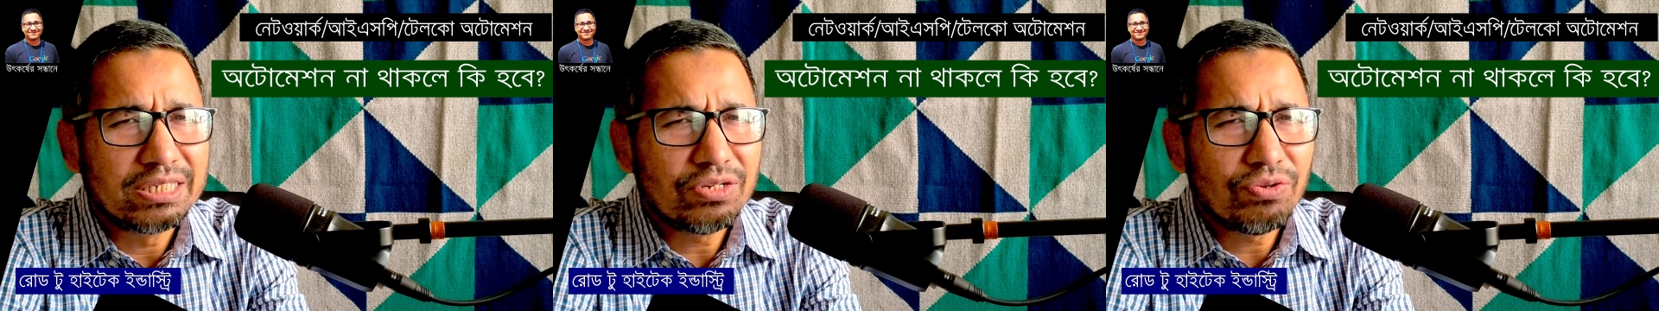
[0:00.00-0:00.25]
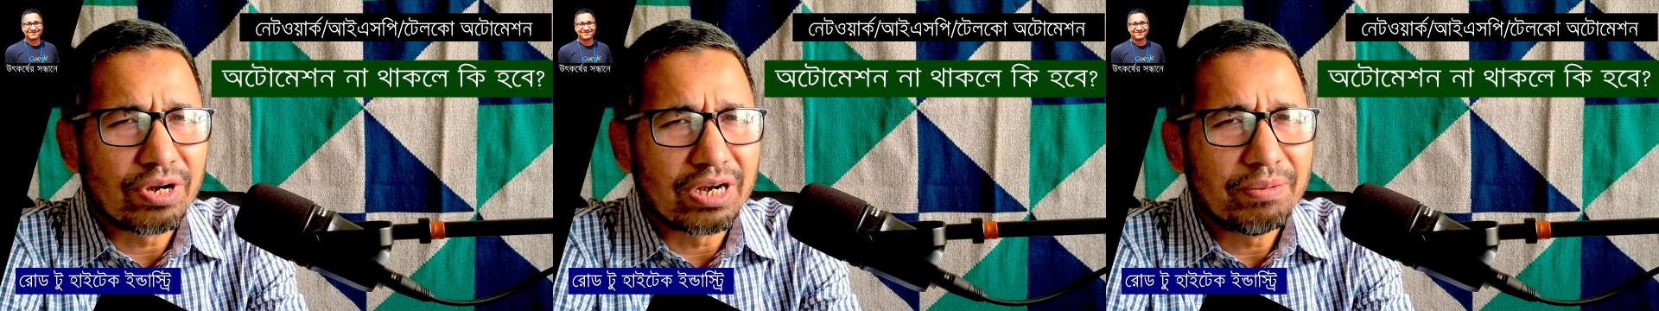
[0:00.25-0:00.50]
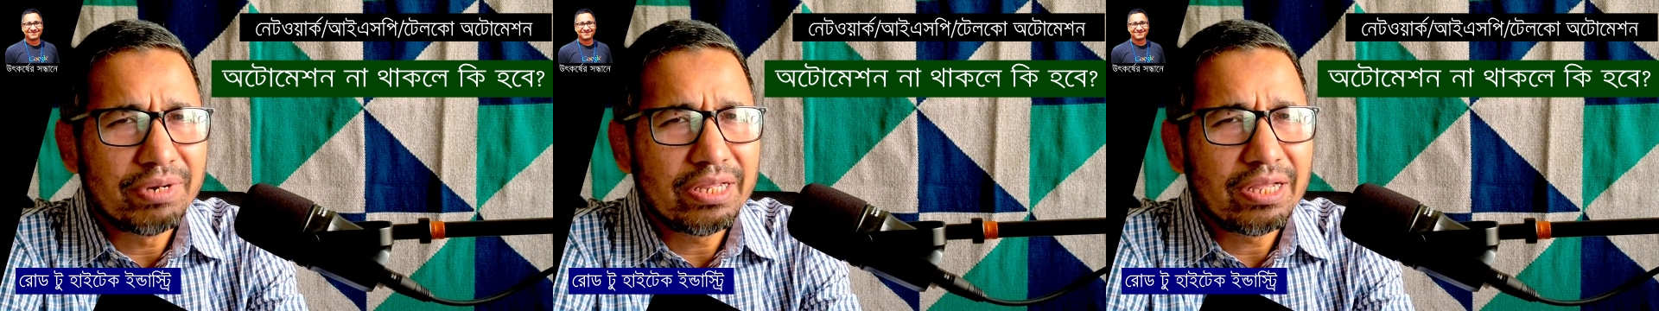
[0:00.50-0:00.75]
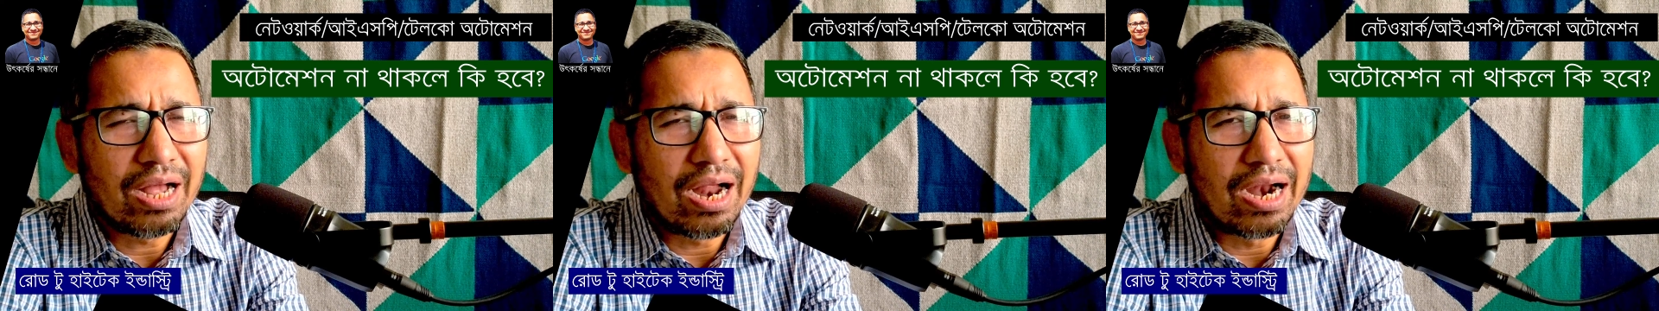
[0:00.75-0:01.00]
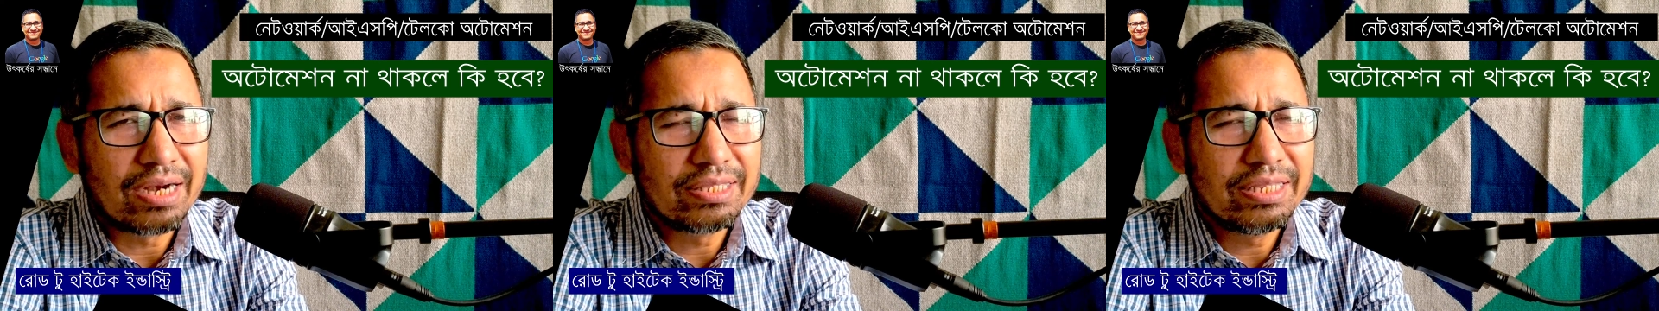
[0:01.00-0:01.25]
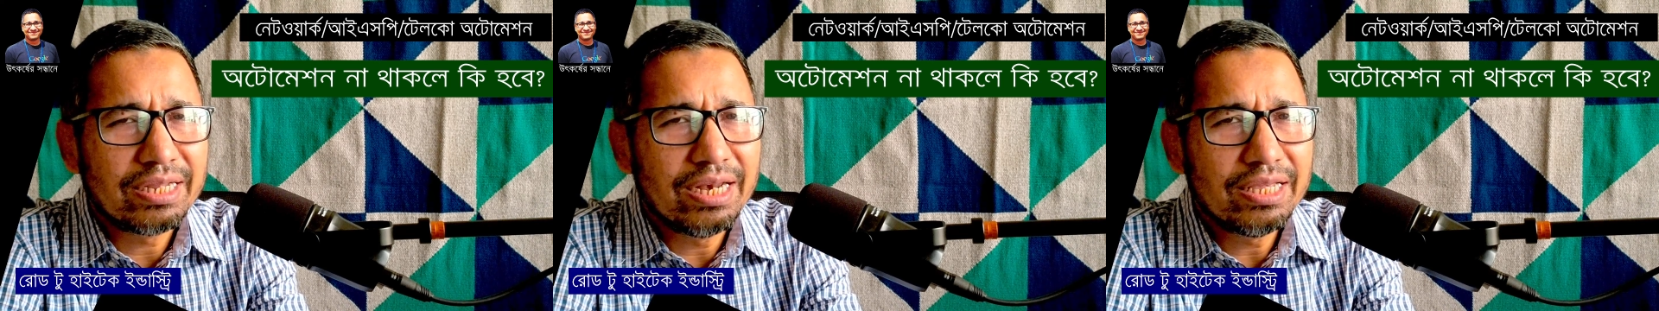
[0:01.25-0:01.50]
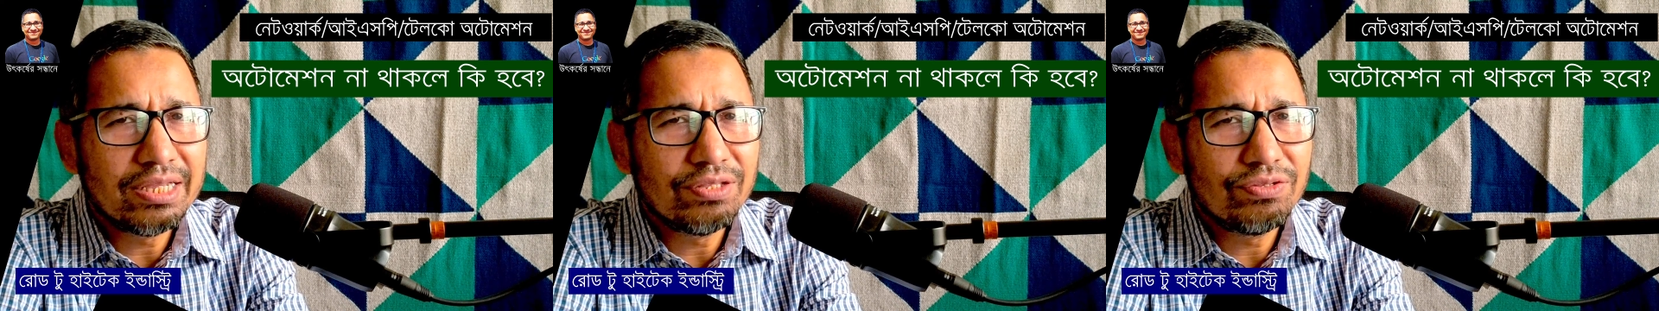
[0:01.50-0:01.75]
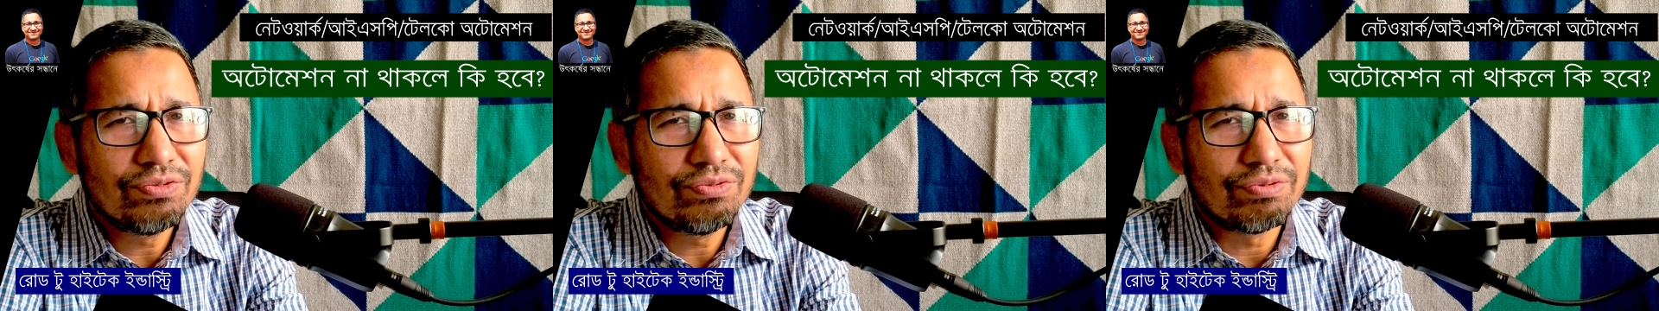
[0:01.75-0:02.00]
বাজার করে না মানে হাঁটতে
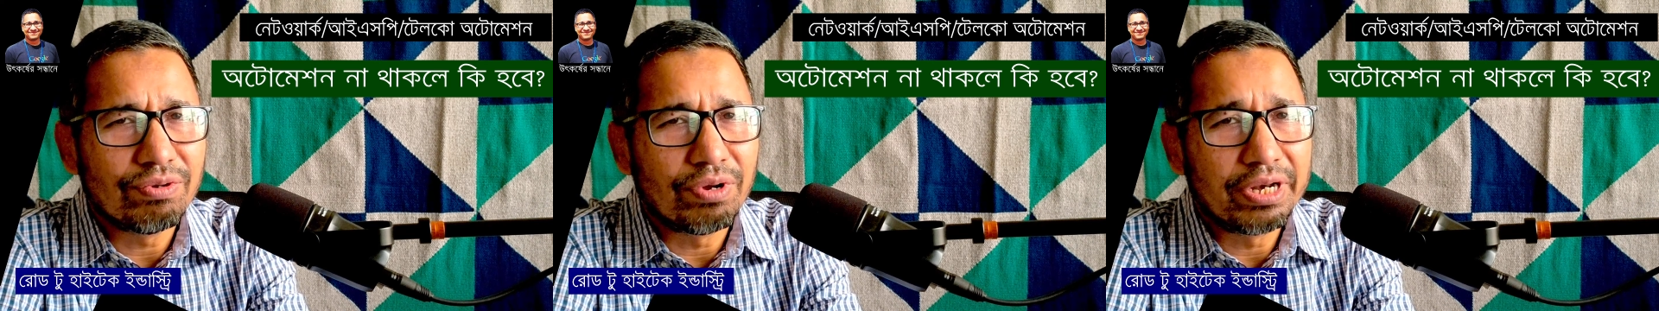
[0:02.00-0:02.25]
গেলেই কিন্তু